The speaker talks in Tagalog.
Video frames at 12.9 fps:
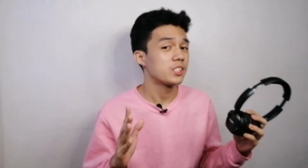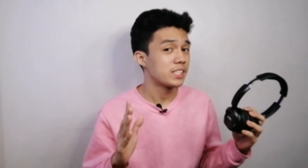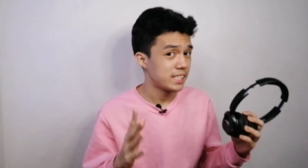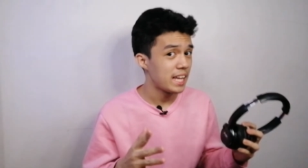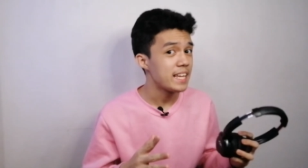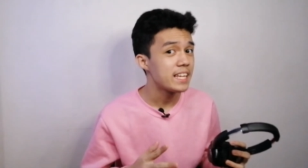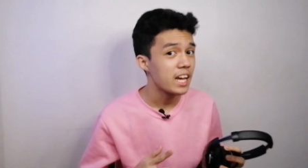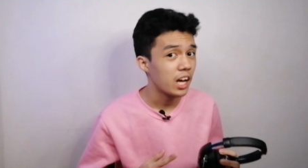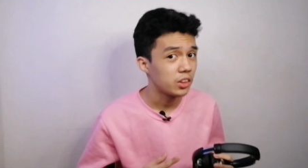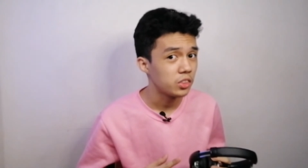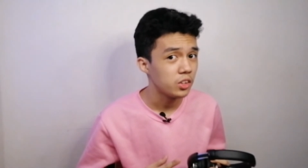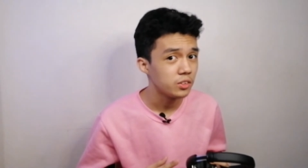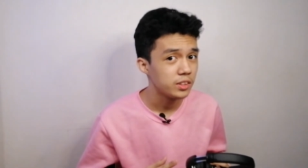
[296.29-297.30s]
for staying
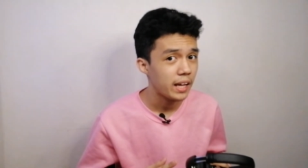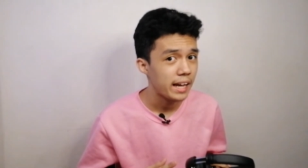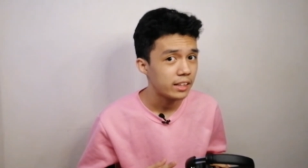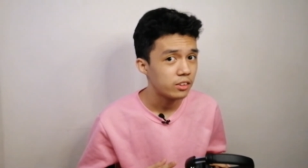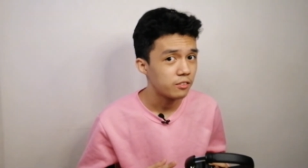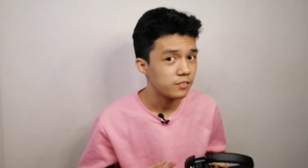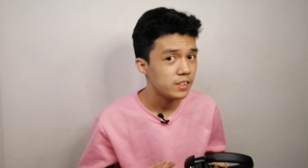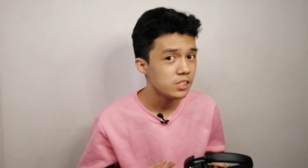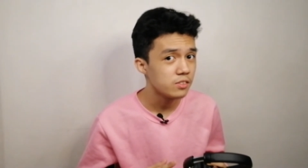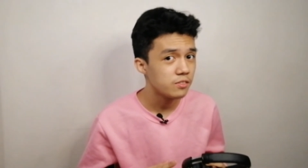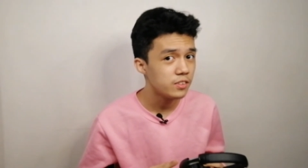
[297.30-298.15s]
until the end of this